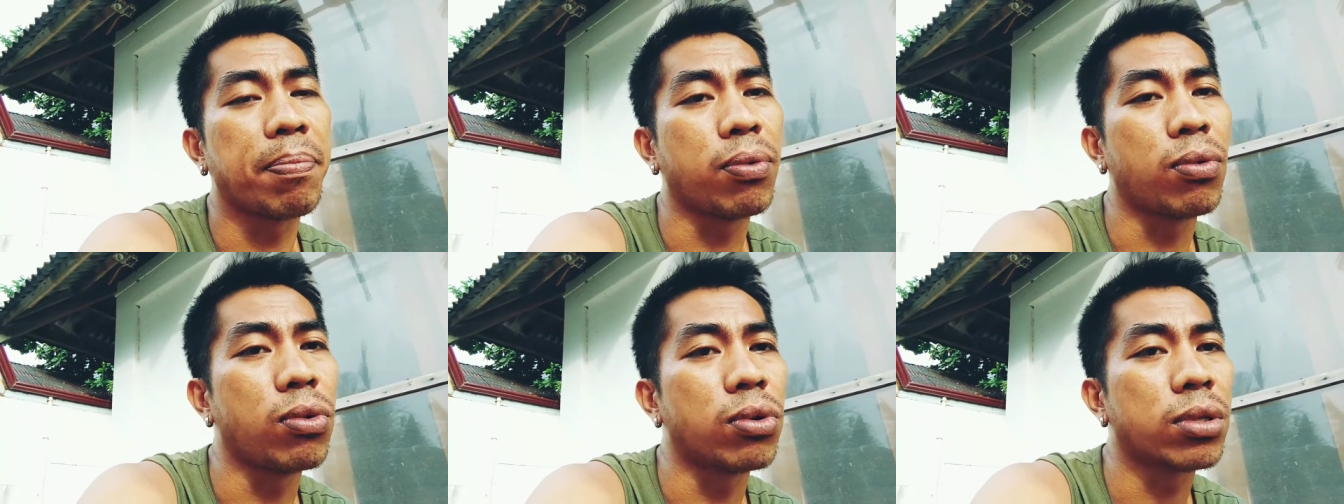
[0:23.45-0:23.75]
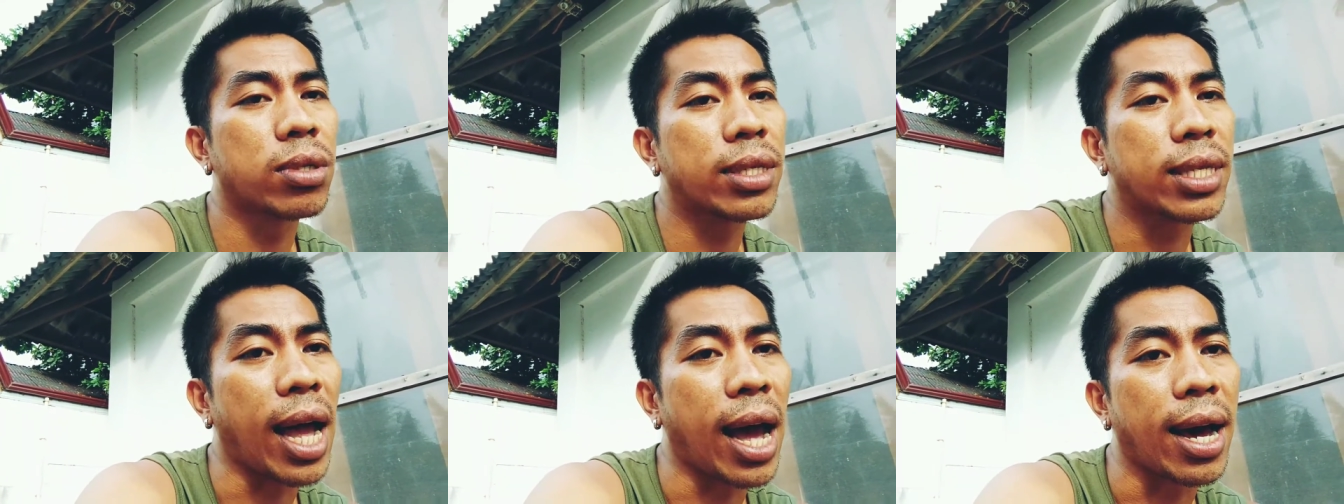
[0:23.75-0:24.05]

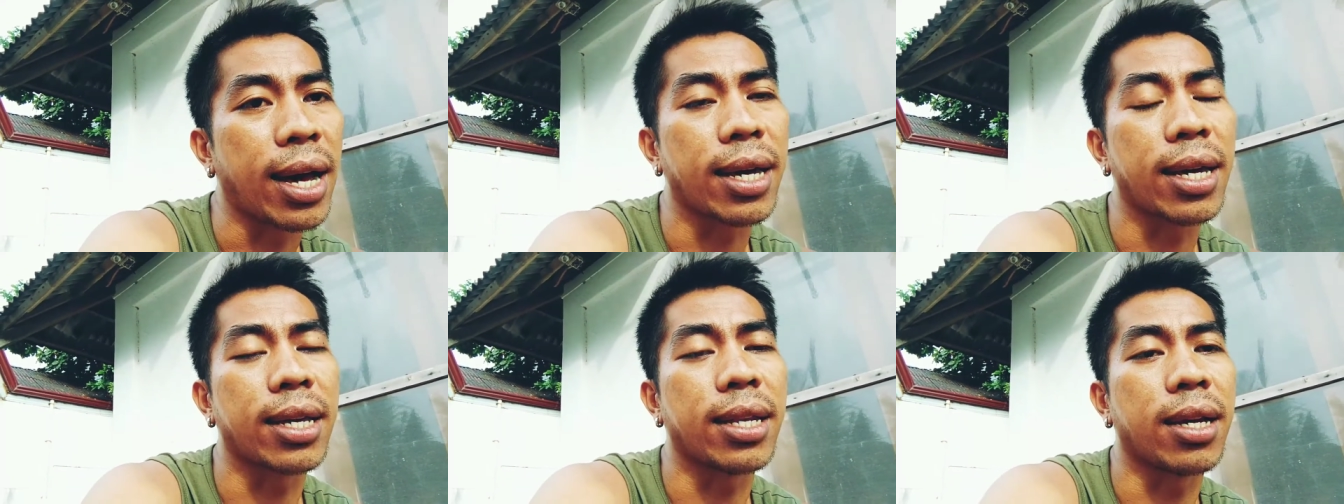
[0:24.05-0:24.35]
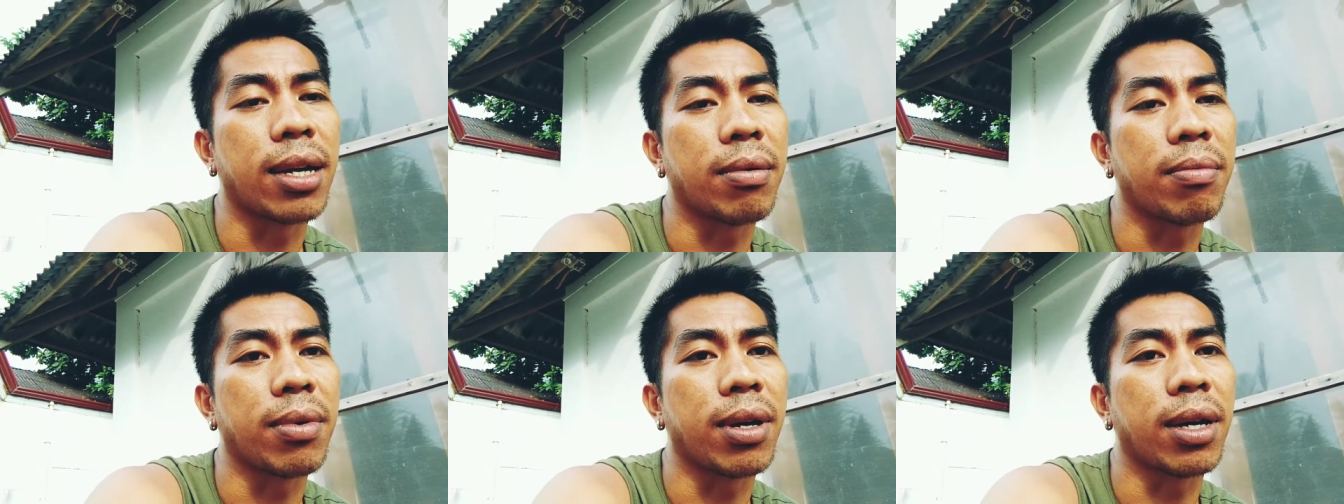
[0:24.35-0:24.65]
putang
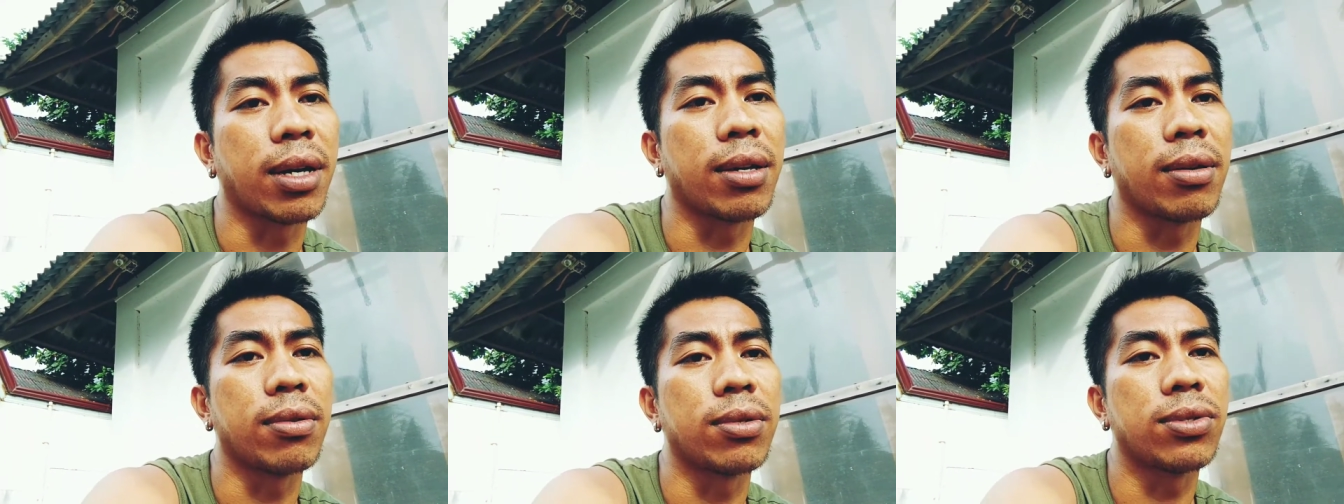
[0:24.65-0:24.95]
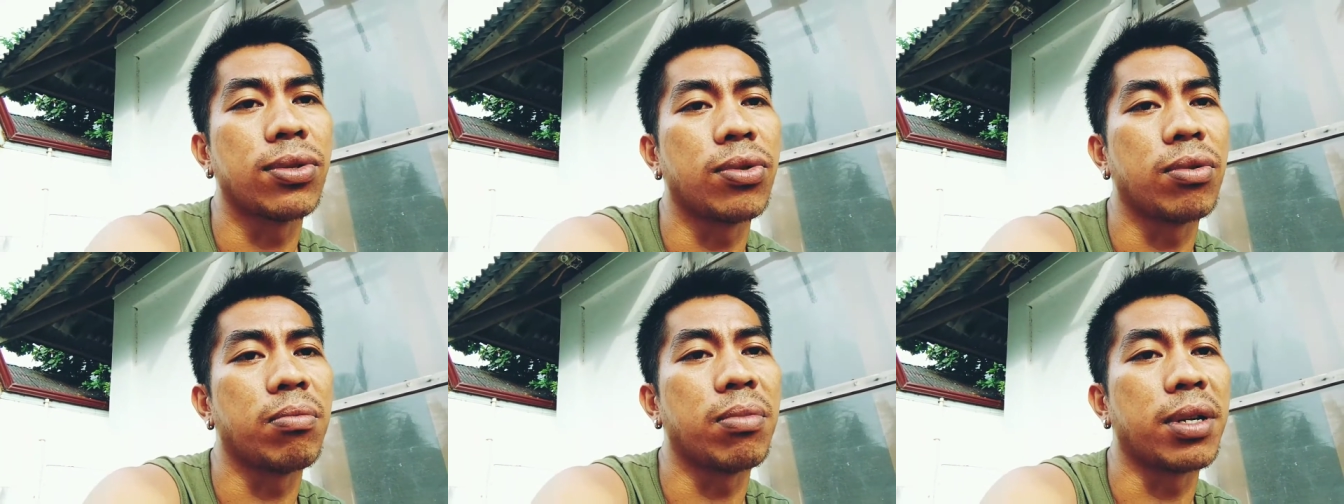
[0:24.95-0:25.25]
inang mga
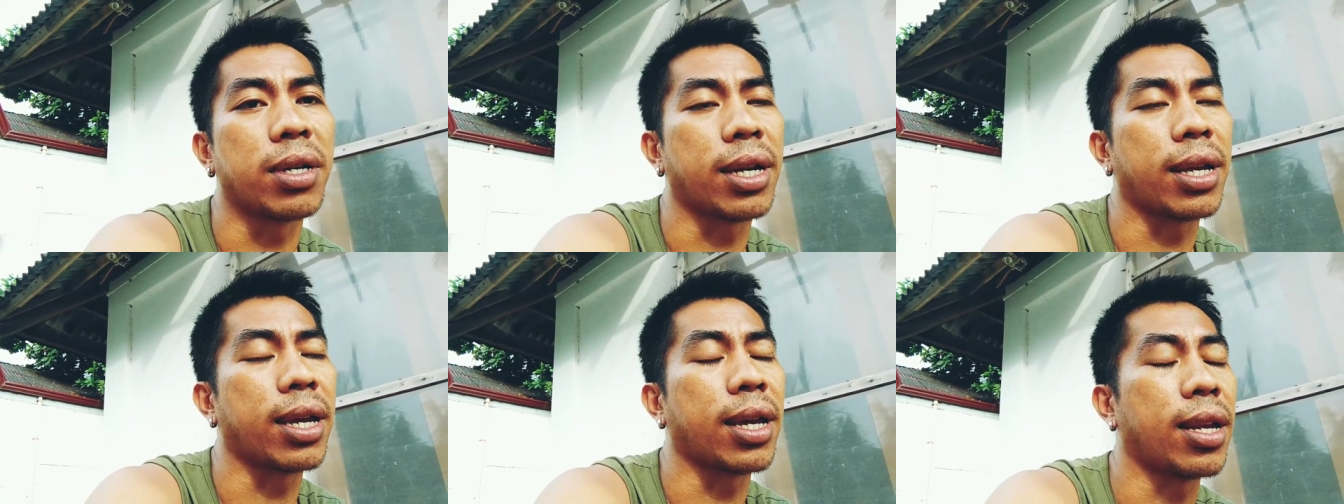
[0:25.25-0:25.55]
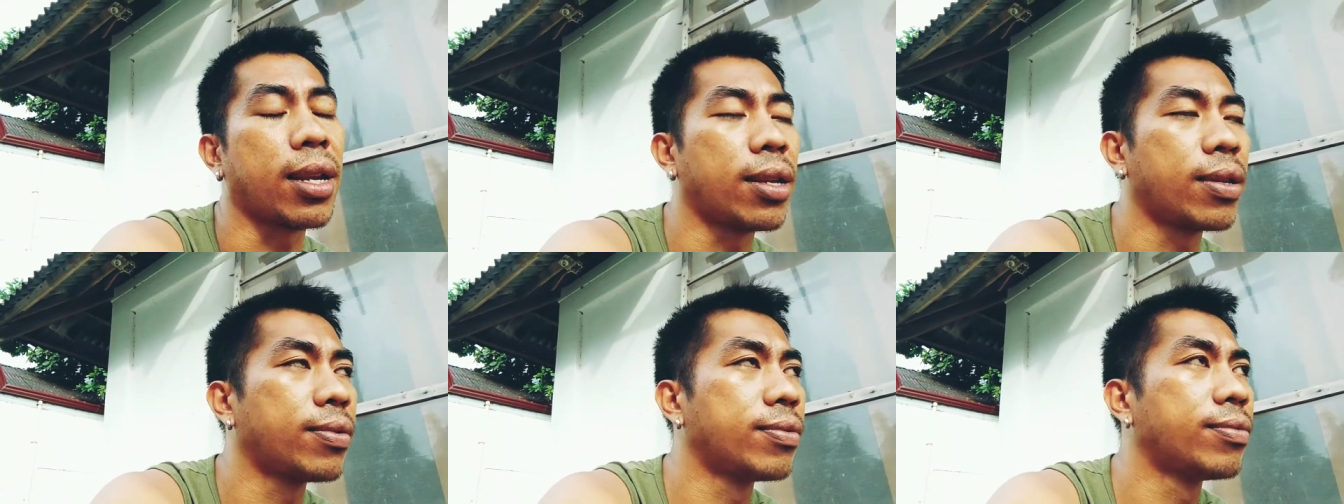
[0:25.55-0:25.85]
YouTuber na
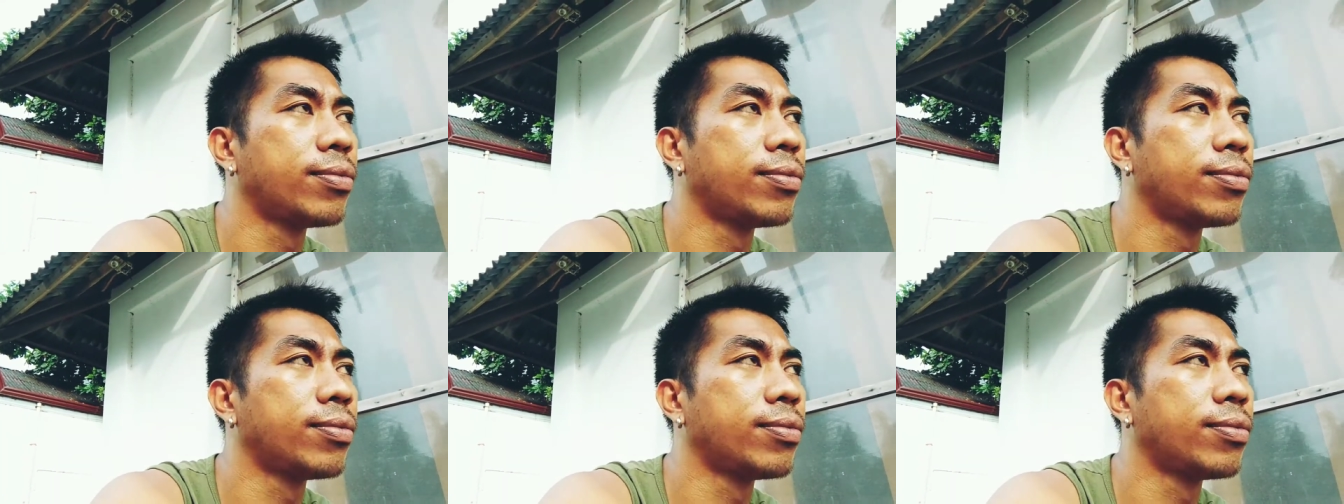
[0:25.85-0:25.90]
yan.